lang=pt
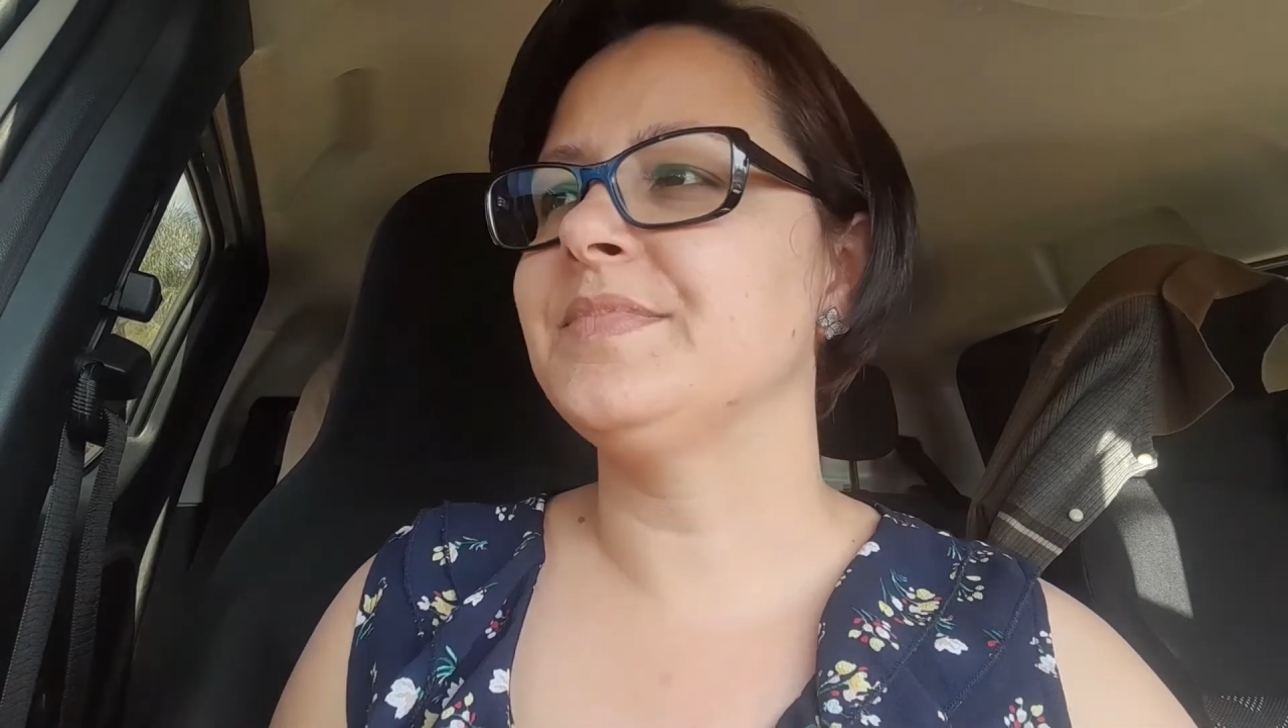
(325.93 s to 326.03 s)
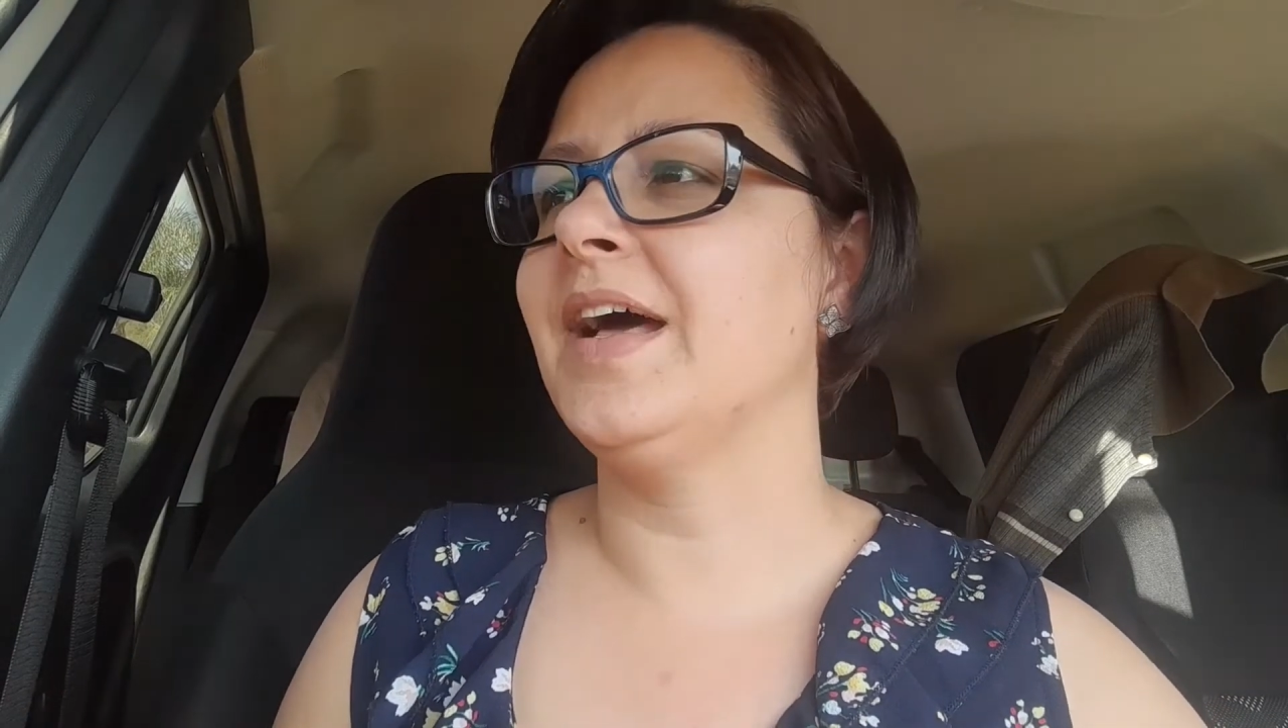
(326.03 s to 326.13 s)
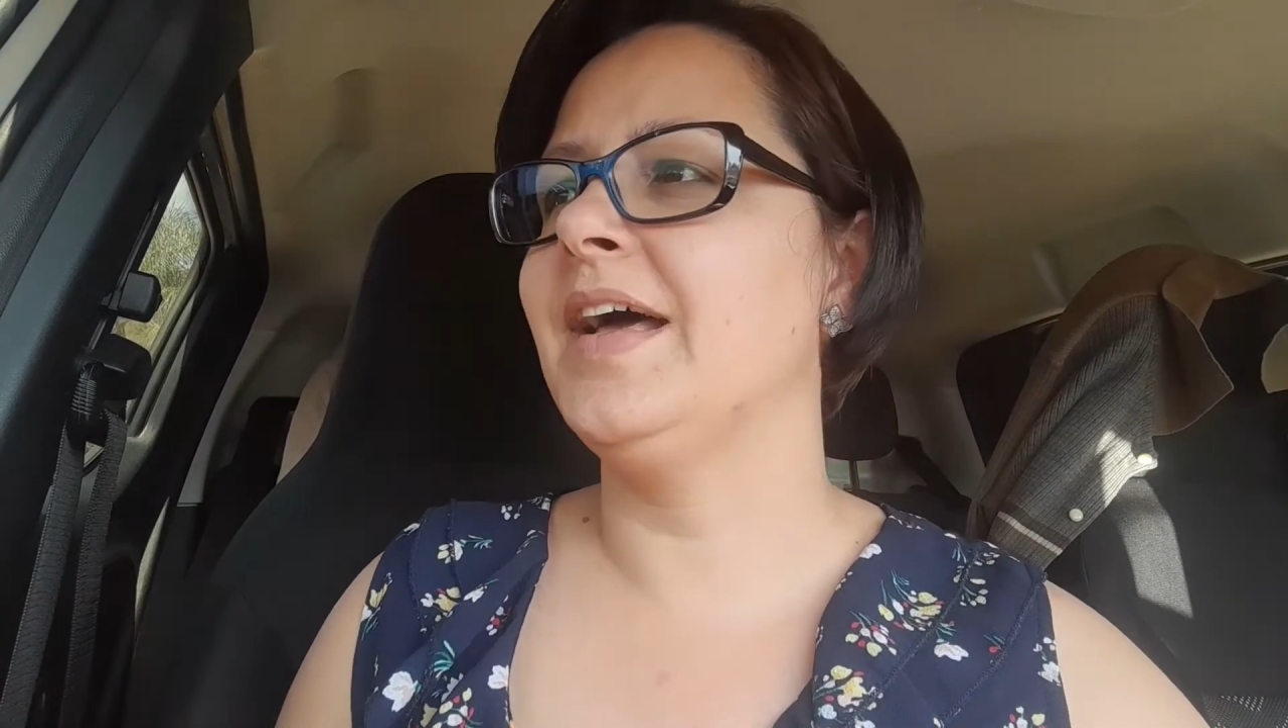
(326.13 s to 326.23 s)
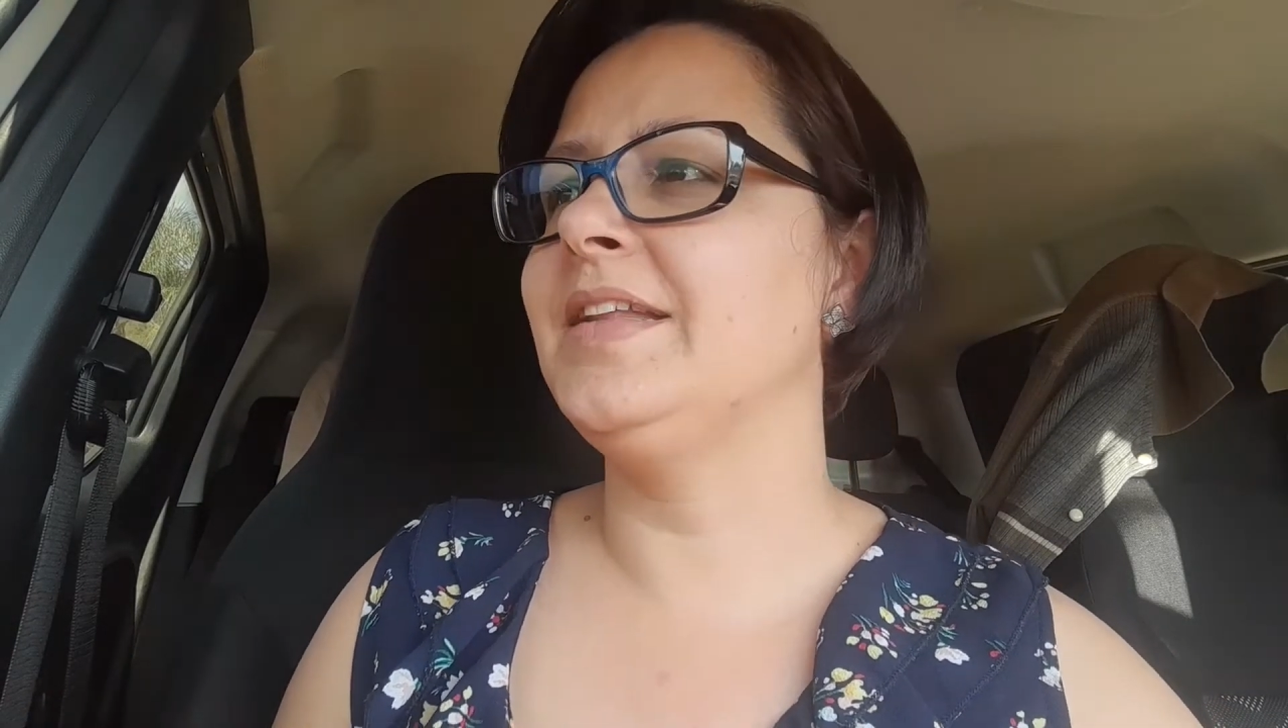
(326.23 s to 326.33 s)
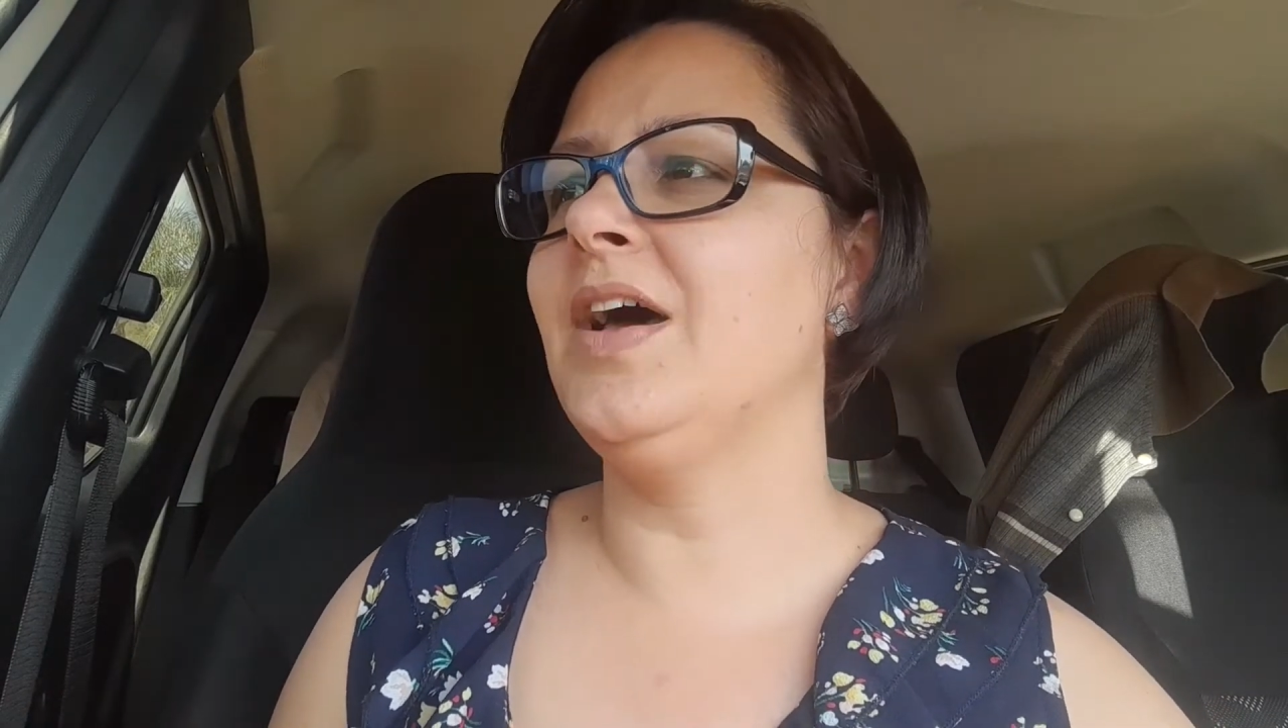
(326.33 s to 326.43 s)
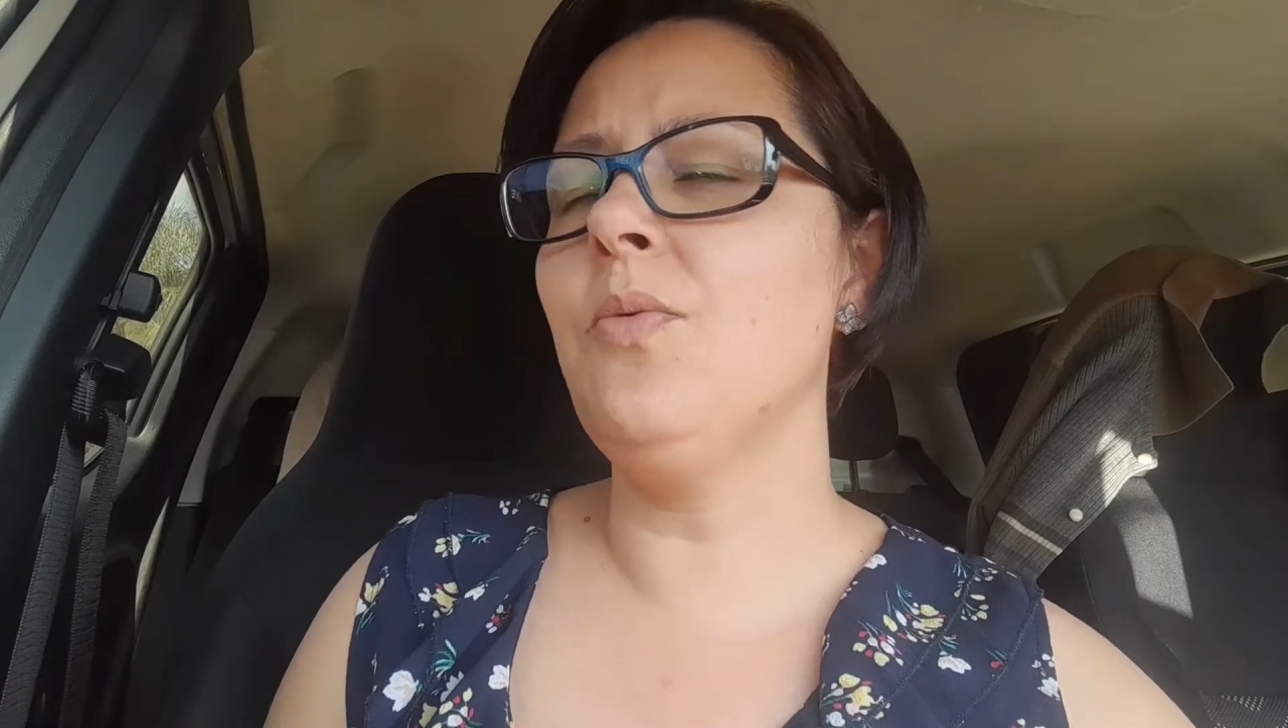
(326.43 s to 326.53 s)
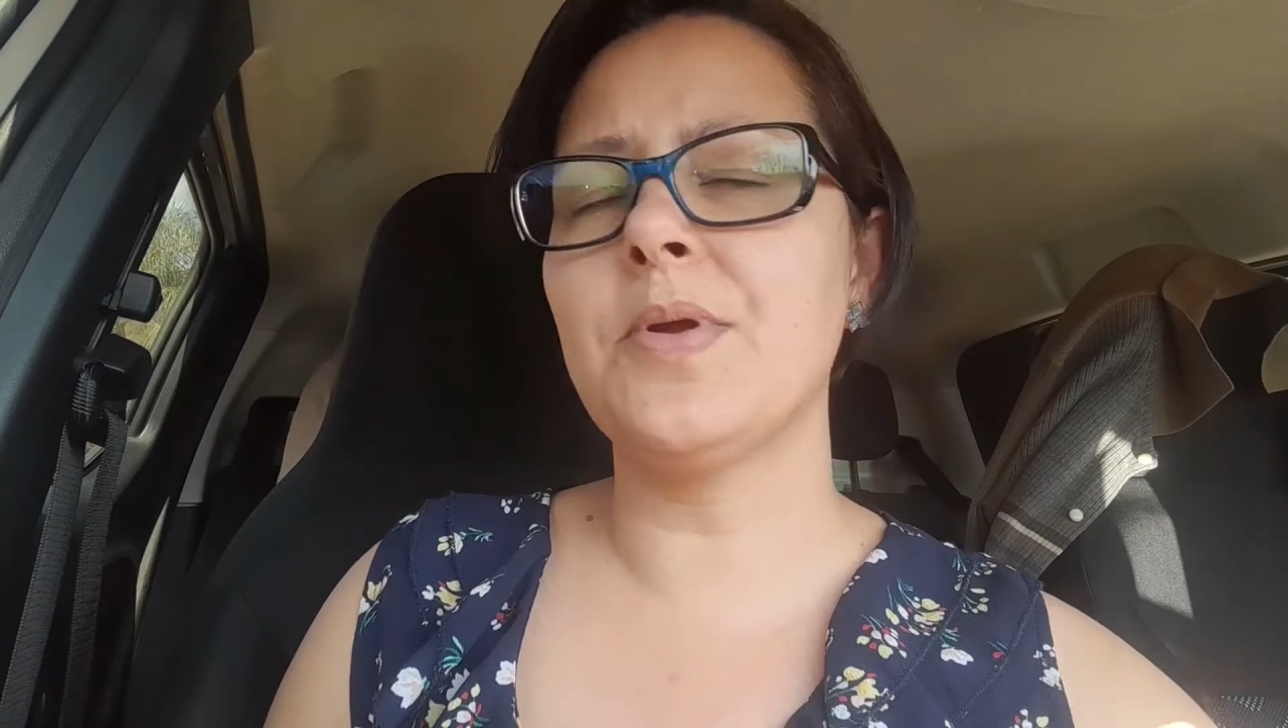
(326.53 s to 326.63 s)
Aí deu